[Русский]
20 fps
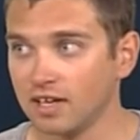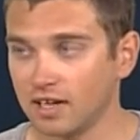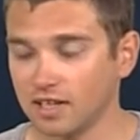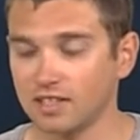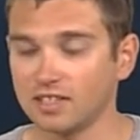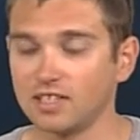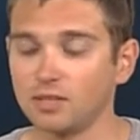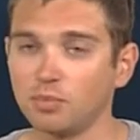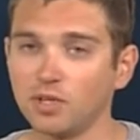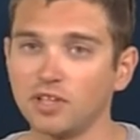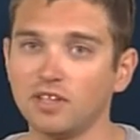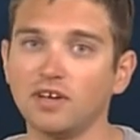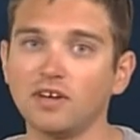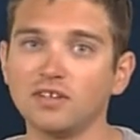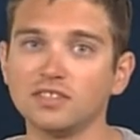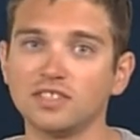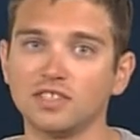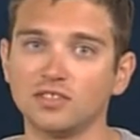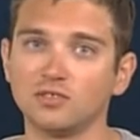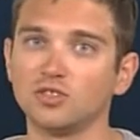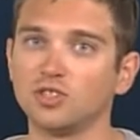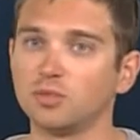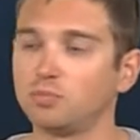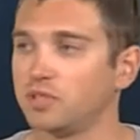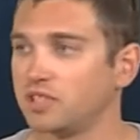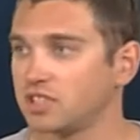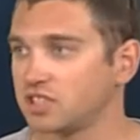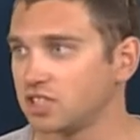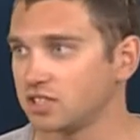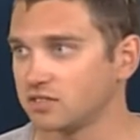Когда ты поднялся, ты уже
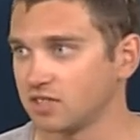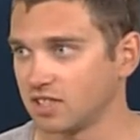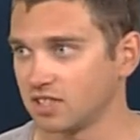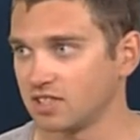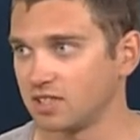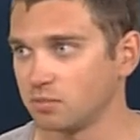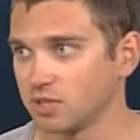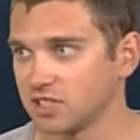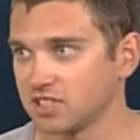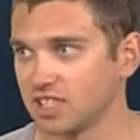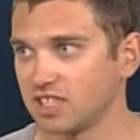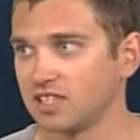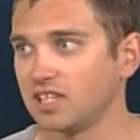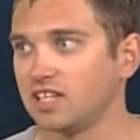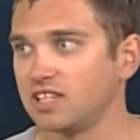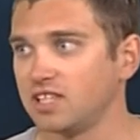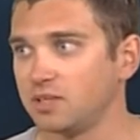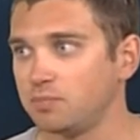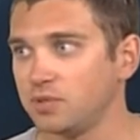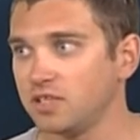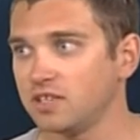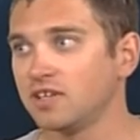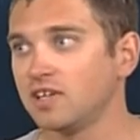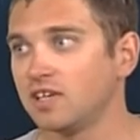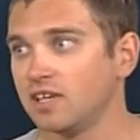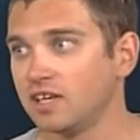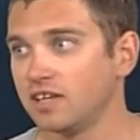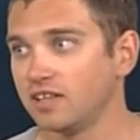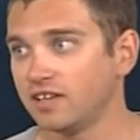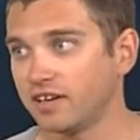пережил этот эмоциональный пик,
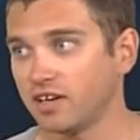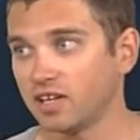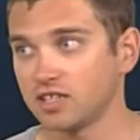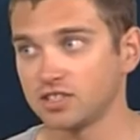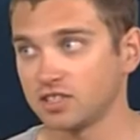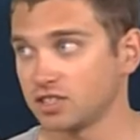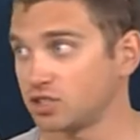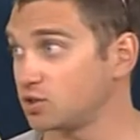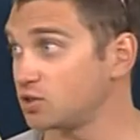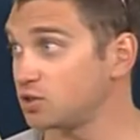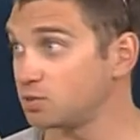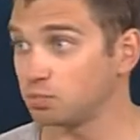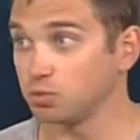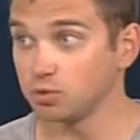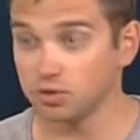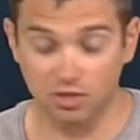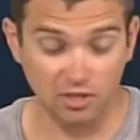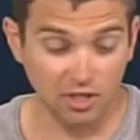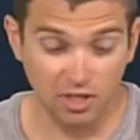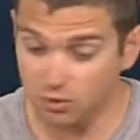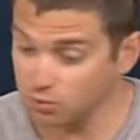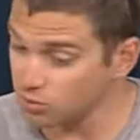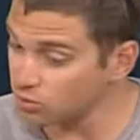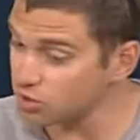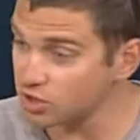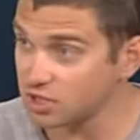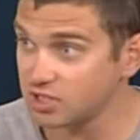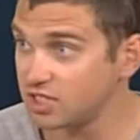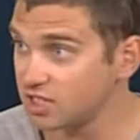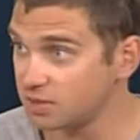и кажется, что спуск, я же
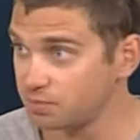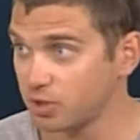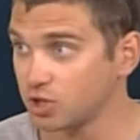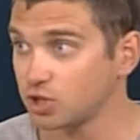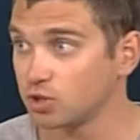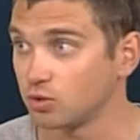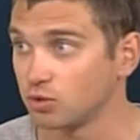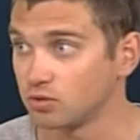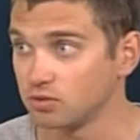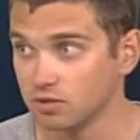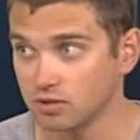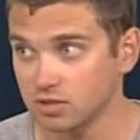вот уже здесь прошел.